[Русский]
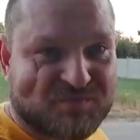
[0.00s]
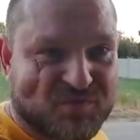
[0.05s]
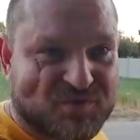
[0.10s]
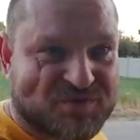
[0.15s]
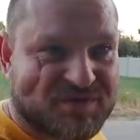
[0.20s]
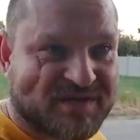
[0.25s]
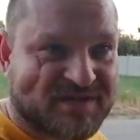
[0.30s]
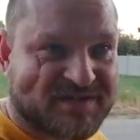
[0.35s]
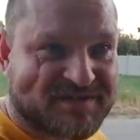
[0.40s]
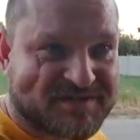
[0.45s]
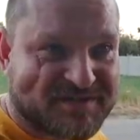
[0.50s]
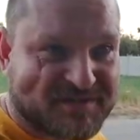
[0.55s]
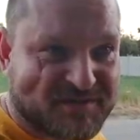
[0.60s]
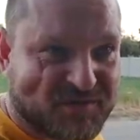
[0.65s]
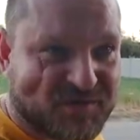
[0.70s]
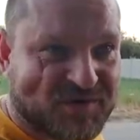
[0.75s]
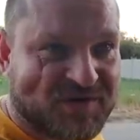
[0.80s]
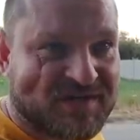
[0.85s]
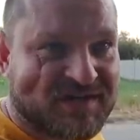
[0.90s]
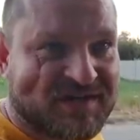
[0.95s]
после
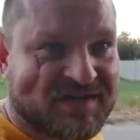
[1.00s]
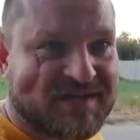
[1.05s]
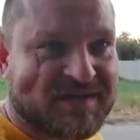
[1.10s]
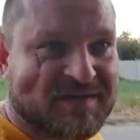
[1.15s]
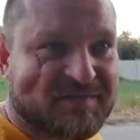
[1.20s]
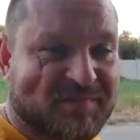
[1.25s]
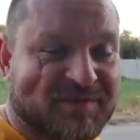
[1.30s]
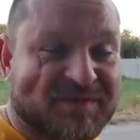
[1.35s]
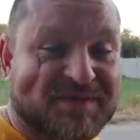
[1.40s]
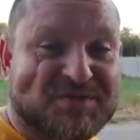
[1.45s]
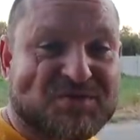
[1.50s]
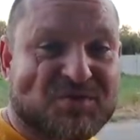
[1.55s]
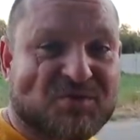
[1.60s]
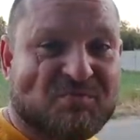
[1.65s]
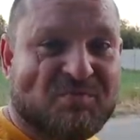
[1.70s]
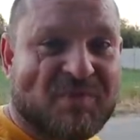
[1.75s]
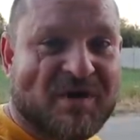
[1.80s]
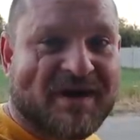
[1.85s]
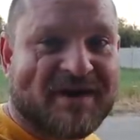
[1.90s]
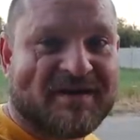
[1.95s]
СТО. Подошел
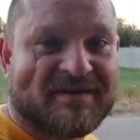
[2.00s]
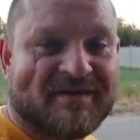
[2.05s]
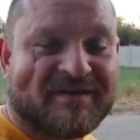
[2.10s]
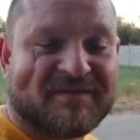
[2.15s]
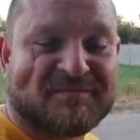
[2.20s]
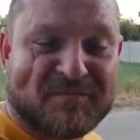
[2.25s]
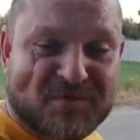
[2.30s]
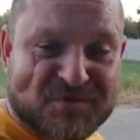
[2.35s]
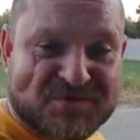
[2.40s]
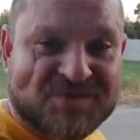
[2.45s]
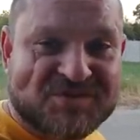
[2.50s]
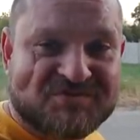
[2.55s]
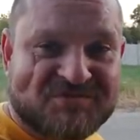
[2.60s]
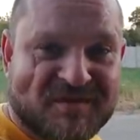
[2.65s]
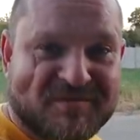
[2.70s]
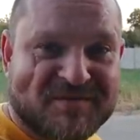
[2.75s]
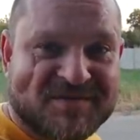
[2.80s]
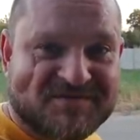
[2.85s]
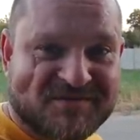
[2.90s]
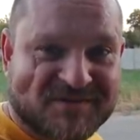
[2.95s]
парень, говорит, можно с
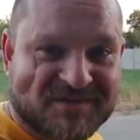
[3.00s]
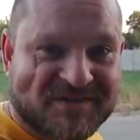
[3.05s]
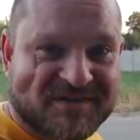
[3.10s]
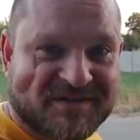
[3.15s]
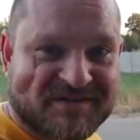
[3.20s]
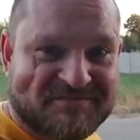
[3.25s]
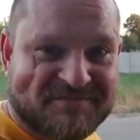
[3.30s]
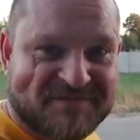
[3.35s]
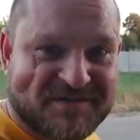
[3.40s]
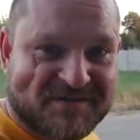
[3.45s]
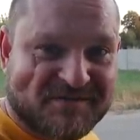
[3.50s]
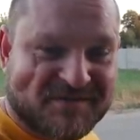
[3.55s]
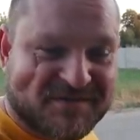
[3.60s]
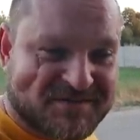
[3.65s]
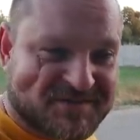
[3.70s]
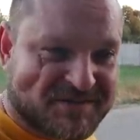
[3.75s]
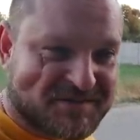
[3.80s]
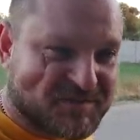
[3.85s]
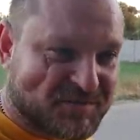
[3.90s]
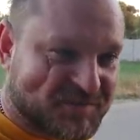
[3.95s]
вами
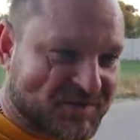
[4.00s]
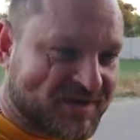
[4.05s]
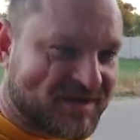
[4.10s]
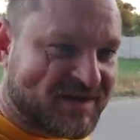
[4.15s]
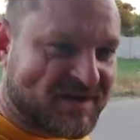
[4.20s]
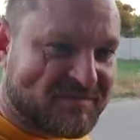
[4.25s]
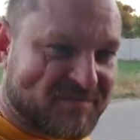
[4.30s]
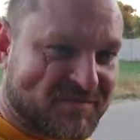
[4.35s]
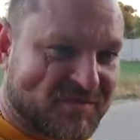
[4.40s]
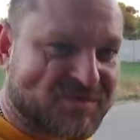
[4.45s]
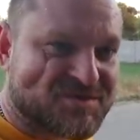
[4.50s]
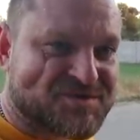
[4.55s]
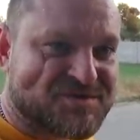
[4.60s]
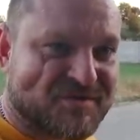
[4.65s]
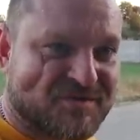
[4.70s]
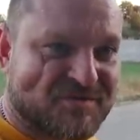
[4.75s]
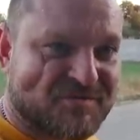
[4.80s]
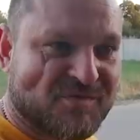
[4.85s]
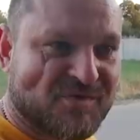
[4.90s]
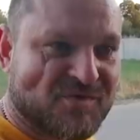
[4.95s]
сфотографироваться, то я как бы очень
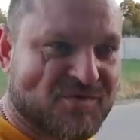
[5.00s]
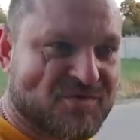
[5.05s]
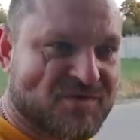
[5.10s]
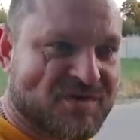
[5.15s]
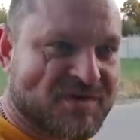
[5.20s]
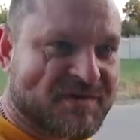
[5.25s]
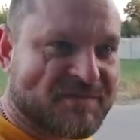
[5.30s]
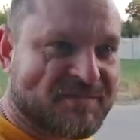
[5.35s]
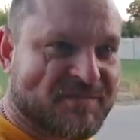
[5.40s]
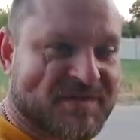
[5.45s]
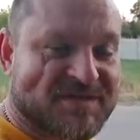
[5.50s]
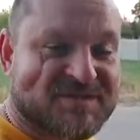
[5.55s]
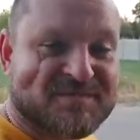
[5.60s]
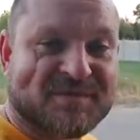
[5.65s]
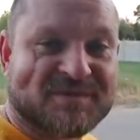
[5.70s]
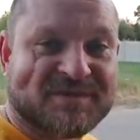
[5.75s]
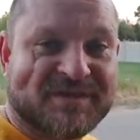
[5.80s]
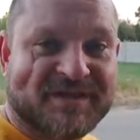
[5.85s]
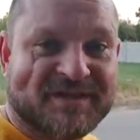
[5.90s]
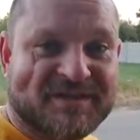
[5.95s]
люблю
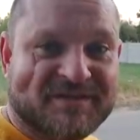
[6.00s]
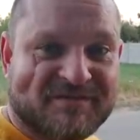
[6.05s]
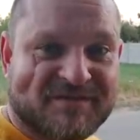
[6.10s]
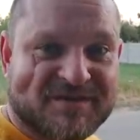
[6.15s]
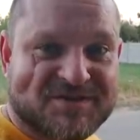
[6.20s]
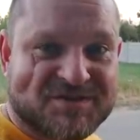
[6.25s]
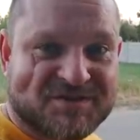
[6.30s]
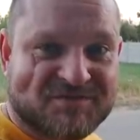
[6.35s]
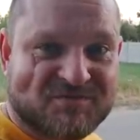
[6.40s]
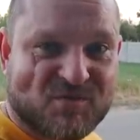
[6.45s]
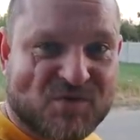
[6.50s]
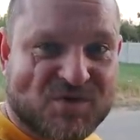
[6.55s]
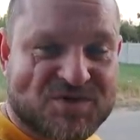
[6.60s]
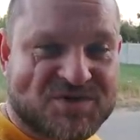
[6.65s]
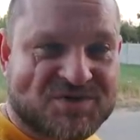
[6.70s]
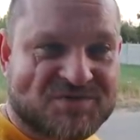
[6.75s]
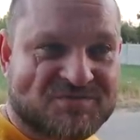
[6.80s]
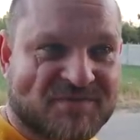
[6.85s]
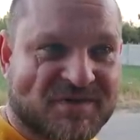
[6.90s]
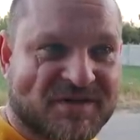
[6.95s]
смотреть на ваше
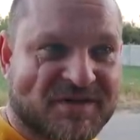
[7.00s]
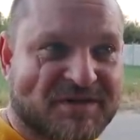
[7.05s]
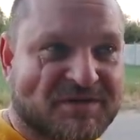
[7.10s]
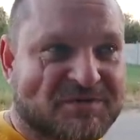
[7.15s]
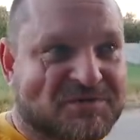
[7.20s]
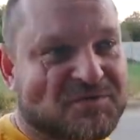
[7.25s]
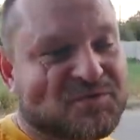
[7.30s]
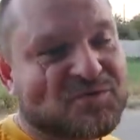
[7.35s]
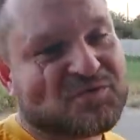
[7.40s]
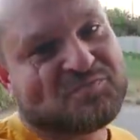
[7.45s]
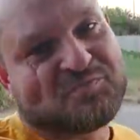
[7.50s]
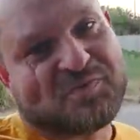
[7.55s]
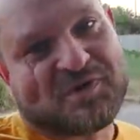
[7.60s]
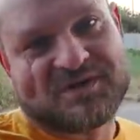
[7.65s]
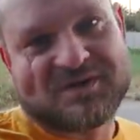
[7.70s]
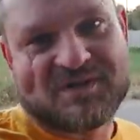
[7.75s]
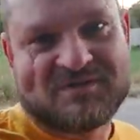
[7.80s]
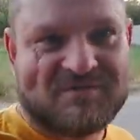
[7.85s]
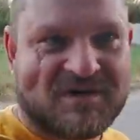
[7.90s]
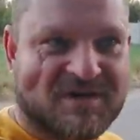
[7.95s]
творчество. И тут
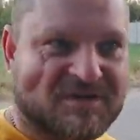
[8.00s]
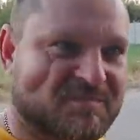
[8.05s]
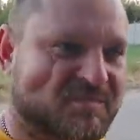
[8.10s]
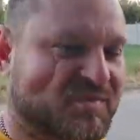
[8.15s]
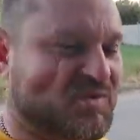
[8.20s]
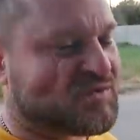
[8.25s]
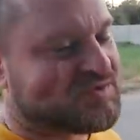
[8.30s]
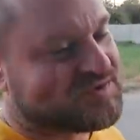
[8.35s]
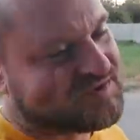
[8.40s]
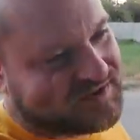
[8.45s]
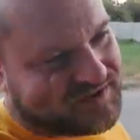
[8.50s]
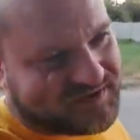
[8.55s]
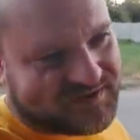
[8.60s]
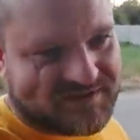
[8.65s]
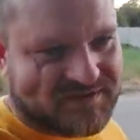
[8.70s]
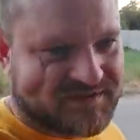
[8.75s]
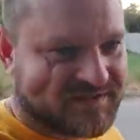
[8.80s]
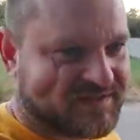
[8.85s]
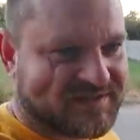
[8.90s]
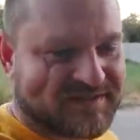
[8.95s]
продаван просто
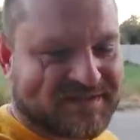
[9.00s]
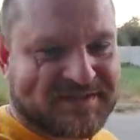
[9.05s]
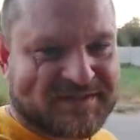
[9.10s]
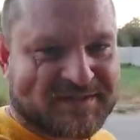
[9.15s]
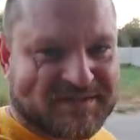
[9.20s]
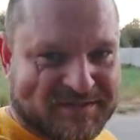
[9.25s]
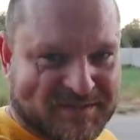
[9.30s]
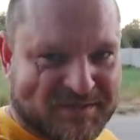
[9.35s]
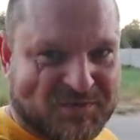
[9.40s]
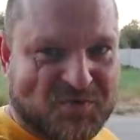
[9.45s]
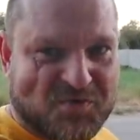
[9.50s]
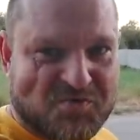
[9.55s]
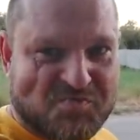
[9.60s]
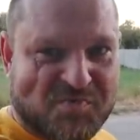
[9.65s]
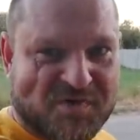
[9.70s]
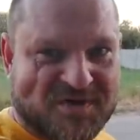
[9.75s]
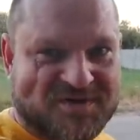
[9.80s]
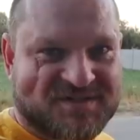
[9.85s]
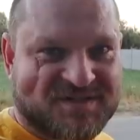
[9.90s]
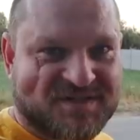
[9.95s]
такой
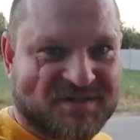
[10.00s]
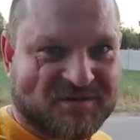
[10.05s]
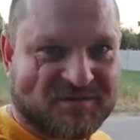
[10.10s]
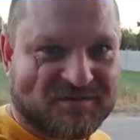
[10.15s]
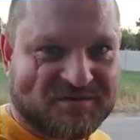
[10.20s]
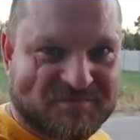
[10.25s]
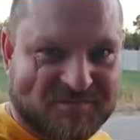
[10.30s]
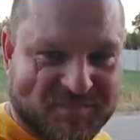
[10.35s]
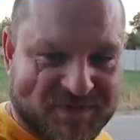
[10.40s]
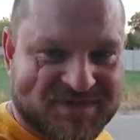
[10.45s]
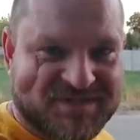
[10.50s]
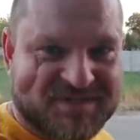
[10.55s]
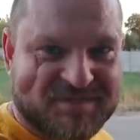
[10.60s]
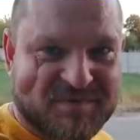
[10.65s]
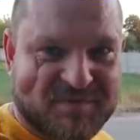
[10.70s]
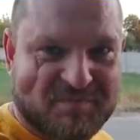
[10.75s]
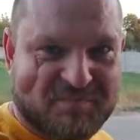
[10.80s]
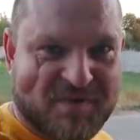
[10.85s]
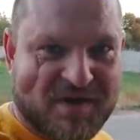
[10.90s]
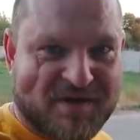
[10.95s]
просел.
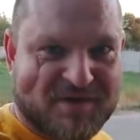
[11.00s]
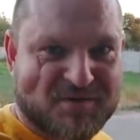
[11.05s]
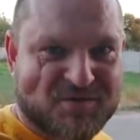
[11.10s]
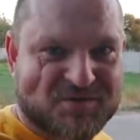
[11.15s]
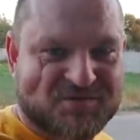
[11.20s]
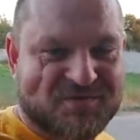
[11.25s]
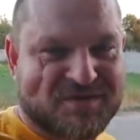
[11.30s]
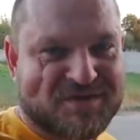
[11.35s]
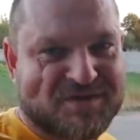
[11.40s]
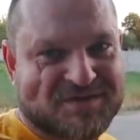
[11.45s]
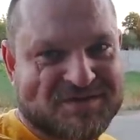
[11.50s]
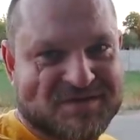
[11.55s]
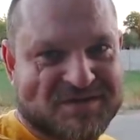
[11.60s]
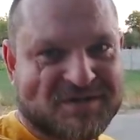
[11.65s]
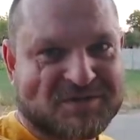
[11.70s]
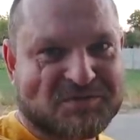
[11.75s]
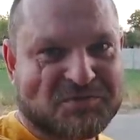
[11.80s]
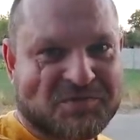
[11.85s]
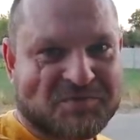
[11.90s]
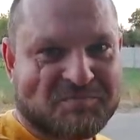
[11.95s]
Спасибо парню из Винницы,
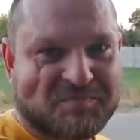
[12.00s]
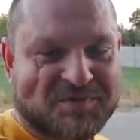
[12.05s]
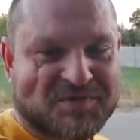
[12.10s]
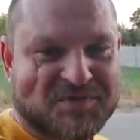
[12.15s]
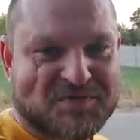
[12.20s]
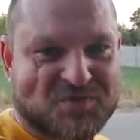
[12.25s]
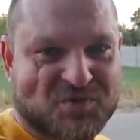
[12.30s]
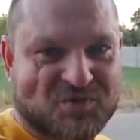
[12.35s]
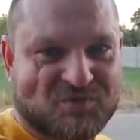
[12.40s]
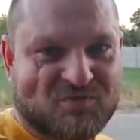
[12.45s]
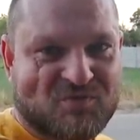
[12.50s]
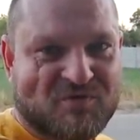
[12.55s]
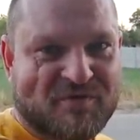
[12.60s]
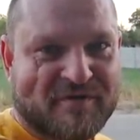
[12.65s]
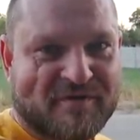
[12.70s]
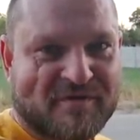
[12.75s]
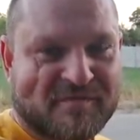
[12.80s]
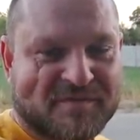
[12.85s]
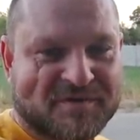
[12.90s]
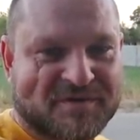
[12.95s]
который подошел
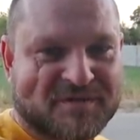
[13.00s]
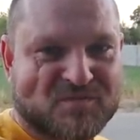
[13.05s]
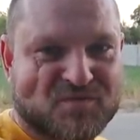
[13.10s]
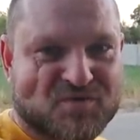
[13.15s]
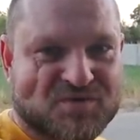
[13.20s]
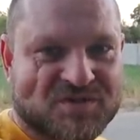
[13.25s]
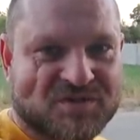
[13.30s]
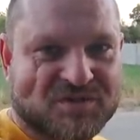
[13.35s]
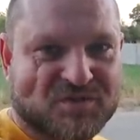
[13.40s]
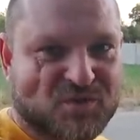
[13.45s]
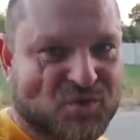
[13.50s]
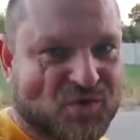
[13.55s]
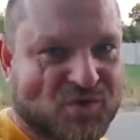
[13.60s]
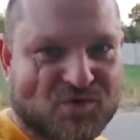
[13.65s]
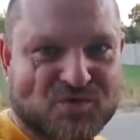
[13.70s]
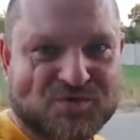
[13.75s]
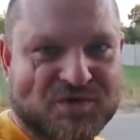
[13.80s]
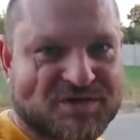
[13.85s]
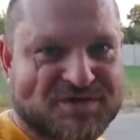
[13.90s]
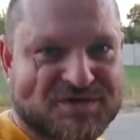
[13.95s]
вовремя, потому что торг
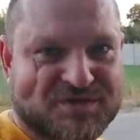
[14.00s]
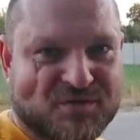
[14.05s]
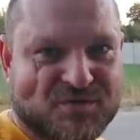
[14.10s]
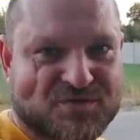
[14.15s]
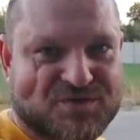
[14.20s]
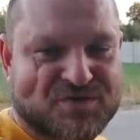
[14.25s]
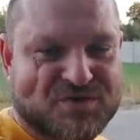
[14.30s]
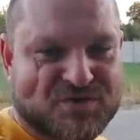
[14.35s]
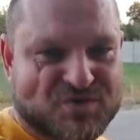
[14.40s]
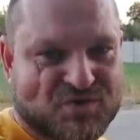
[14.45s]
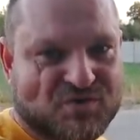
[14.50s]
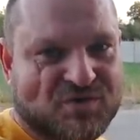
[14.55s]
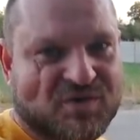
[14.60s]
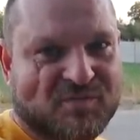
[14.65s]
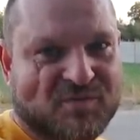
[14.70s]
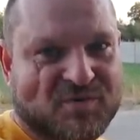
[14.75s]
у нас не очень шел, а